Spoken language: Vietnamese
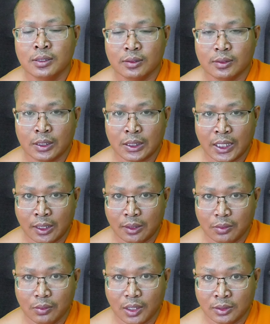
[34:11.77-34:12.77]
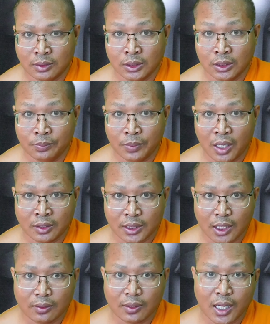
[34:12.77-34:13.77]
tha quất cứ bóng
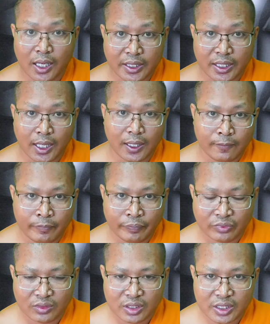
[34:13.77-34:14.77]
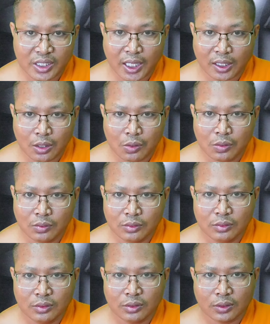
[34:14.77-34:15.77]
tờ hơi giang nụ
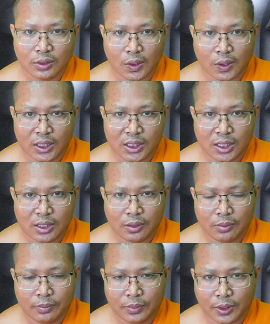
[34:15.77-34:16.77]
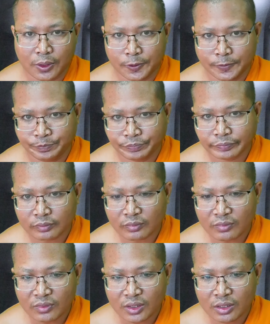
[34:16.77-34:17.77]
đó đấy nhìn nhau bỏ
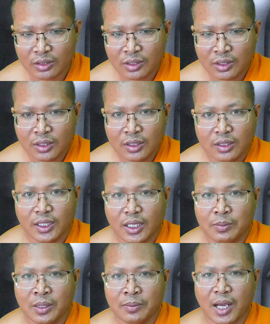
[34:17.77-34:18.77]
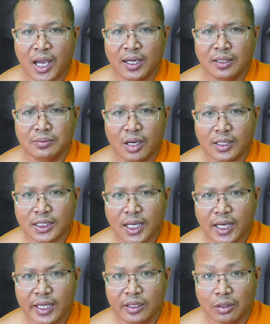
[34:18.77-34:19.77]
nâng mình bàn bỏ
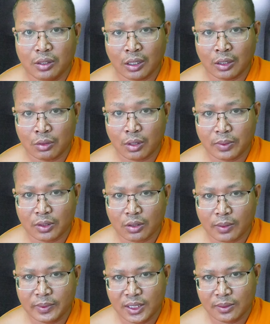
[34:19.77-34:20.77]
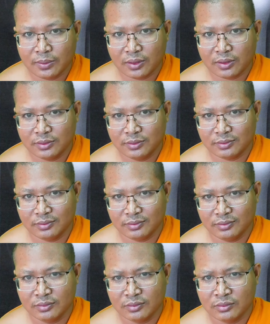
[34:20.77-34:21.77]
sai của nó rộp ấy đó
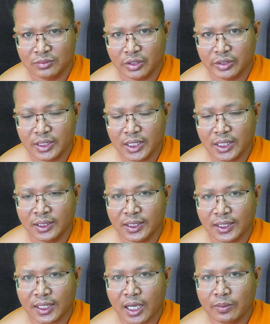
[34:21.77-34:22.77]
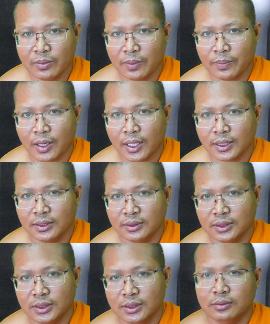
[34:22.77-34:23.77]
bởi nhiên tương lai bỏ bóng nâng
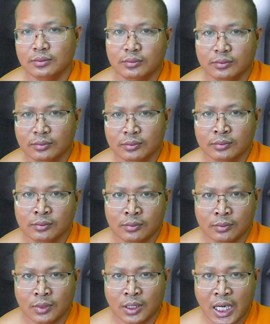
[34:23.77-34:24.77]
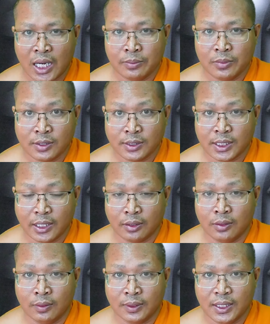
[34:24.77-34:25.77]
dương mà nói bỏ sai
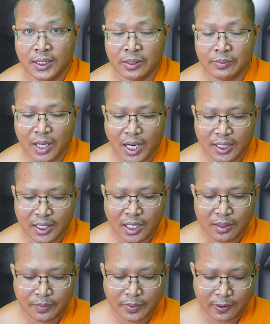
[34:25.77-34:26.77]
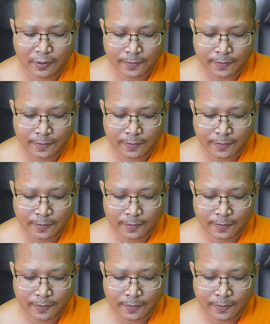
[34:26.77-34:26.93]
không tin ý bàn ấy bỏ